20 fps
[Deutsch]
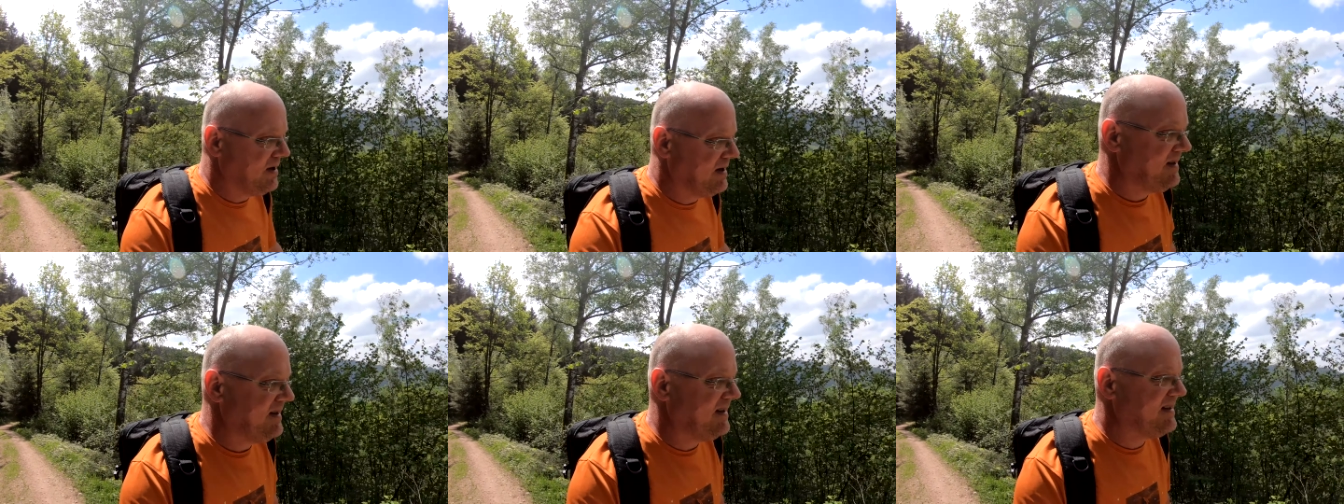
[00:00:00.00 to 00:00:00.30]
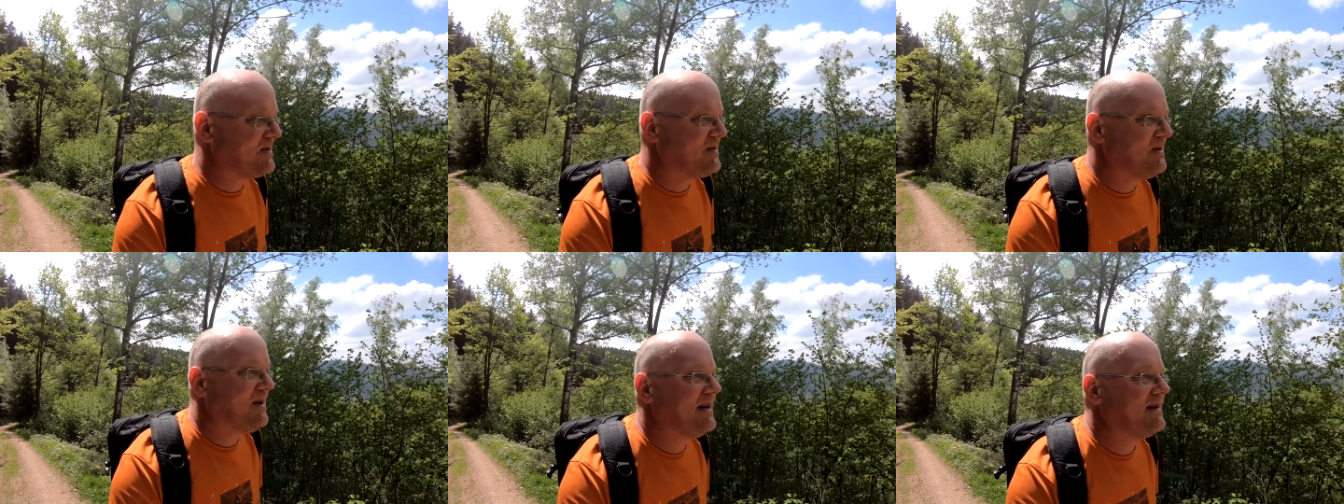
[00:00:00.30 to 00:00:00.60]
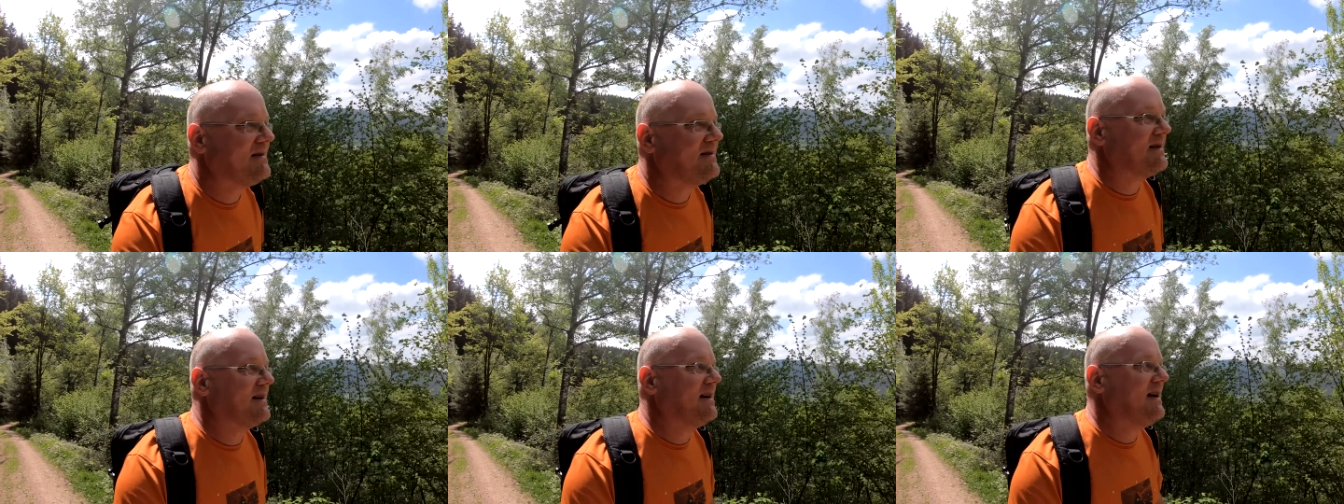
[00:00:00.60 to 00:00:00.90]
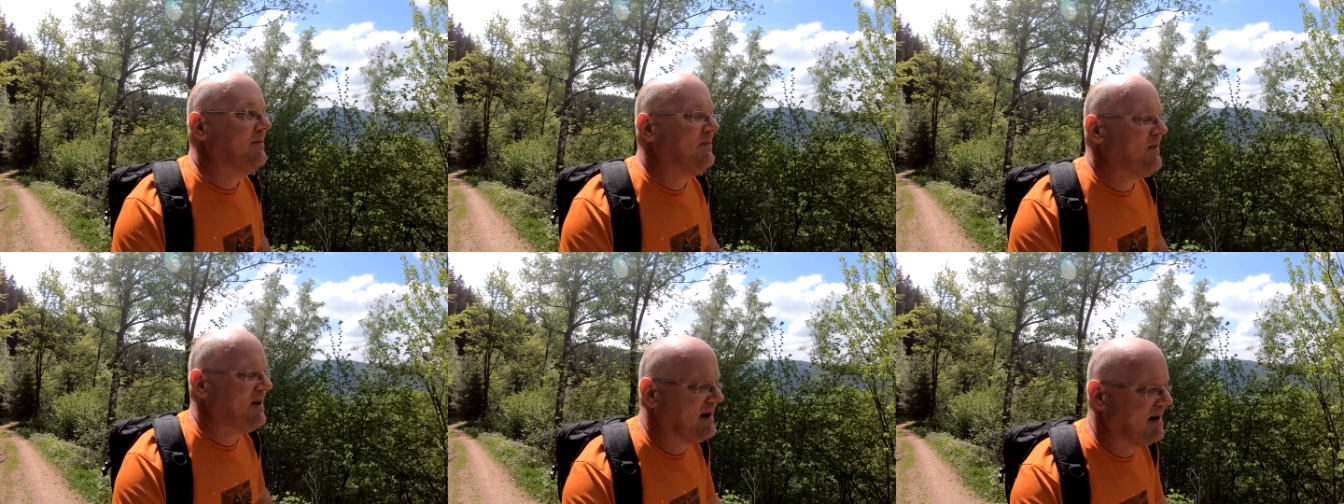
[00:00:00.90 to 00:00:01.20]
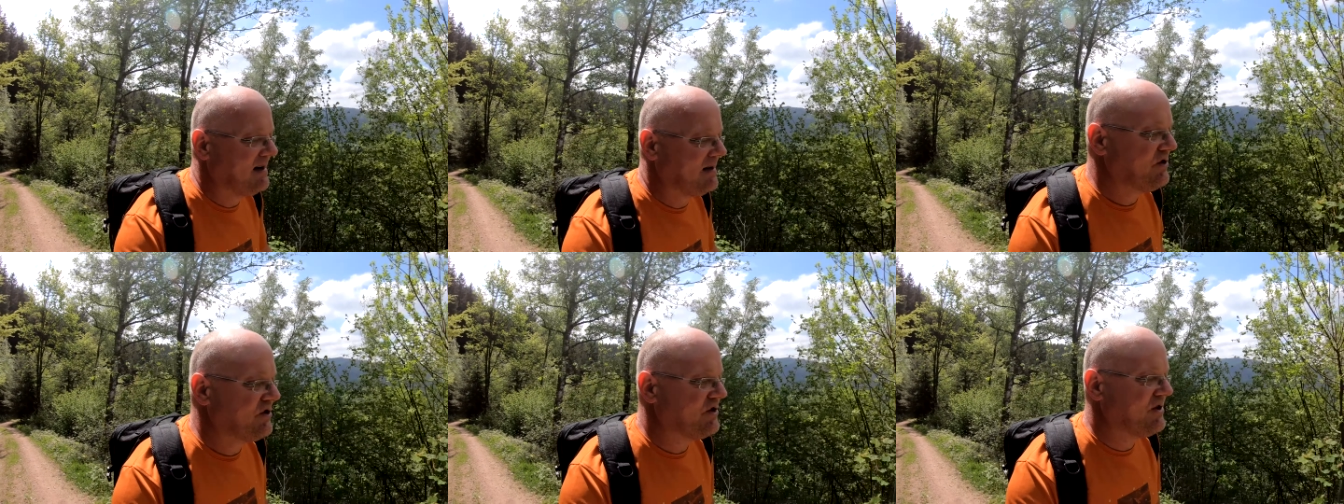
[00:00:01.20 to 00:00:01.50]
nicht so extrem der
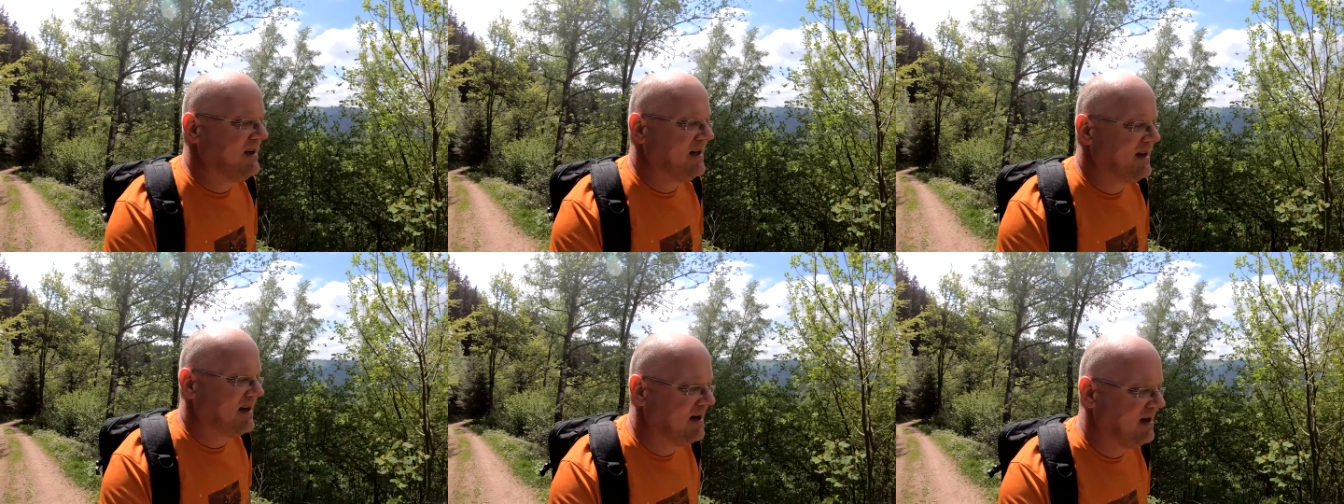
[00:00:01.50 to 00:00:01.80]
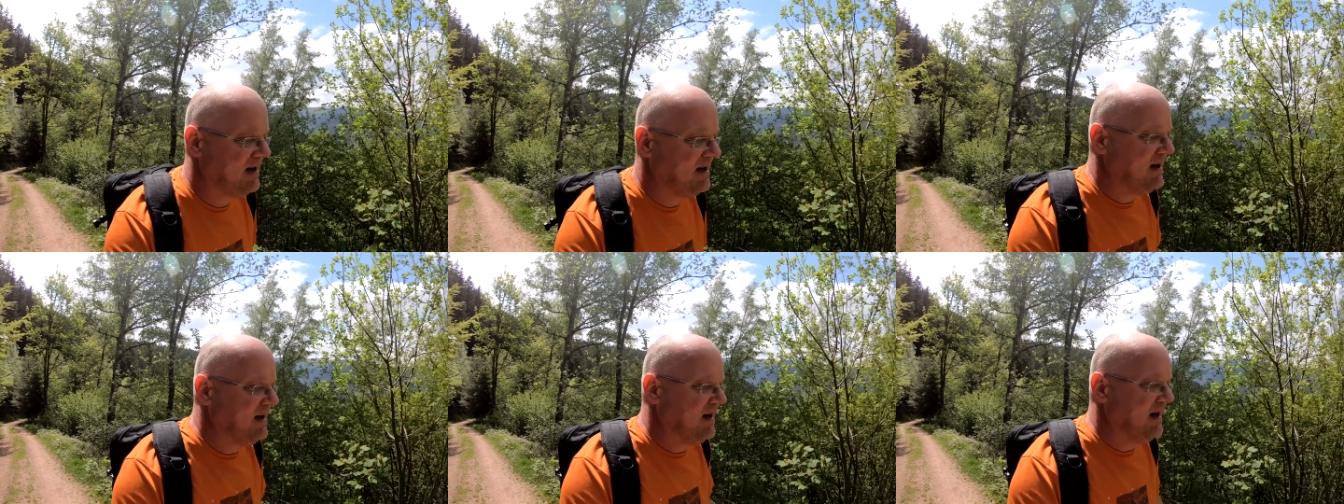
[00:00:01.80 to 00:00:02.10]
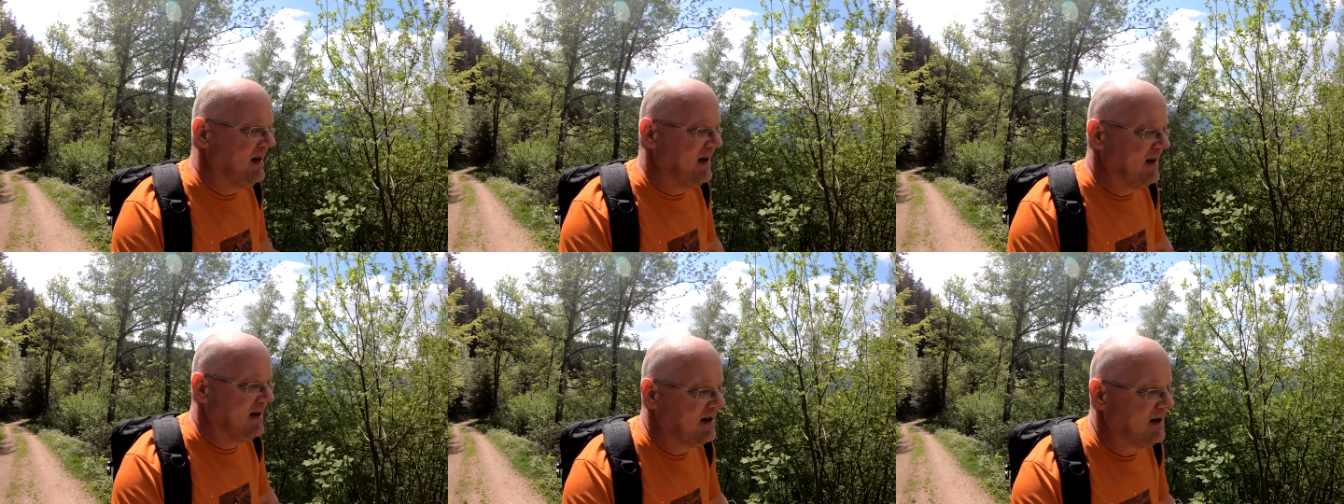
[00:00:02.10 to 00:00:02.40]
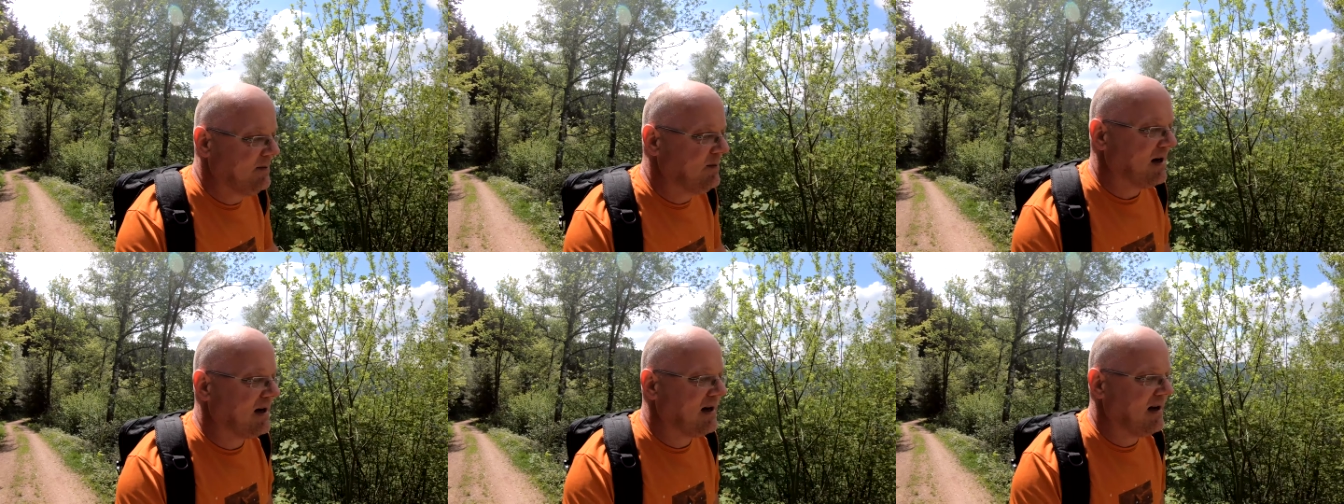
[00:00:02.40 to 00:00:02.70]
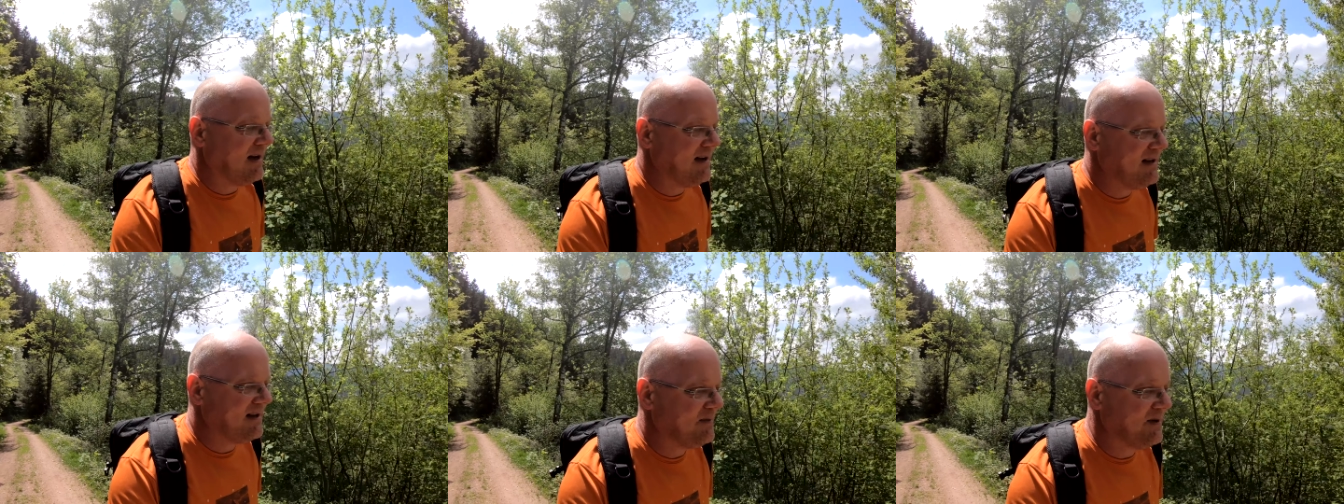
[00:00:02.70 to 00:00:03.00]
Anstieg, immer
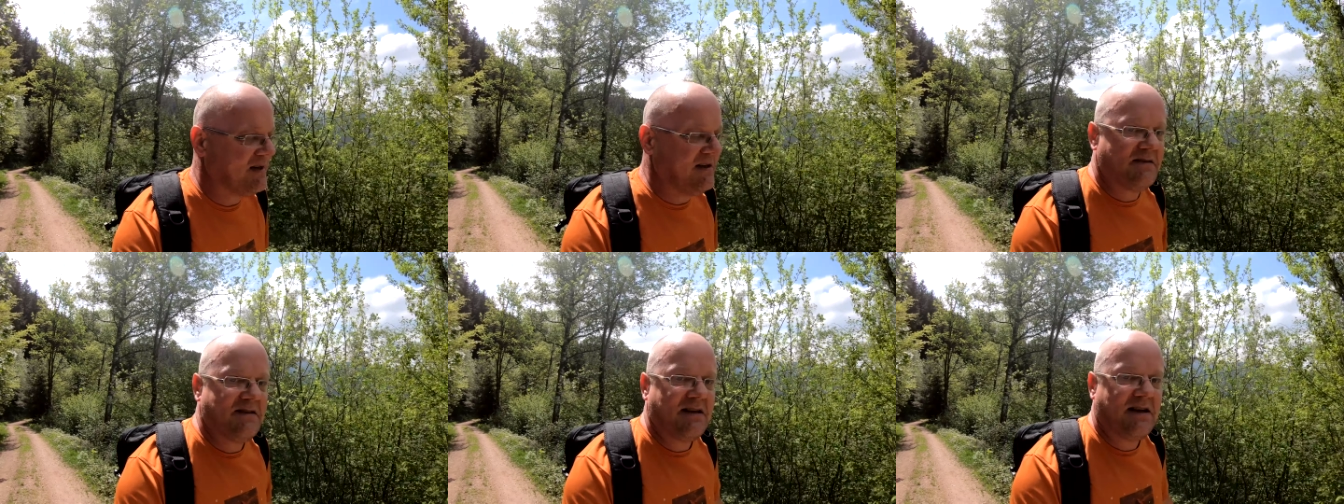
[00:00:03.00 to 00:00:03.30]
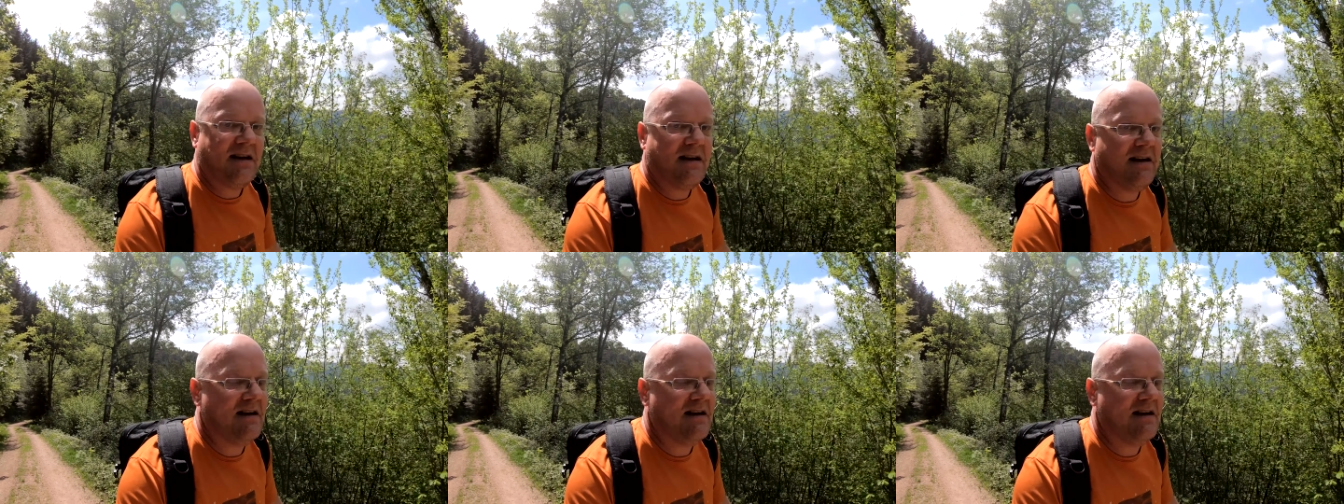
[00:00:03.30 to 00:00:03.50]
gleichmäßig.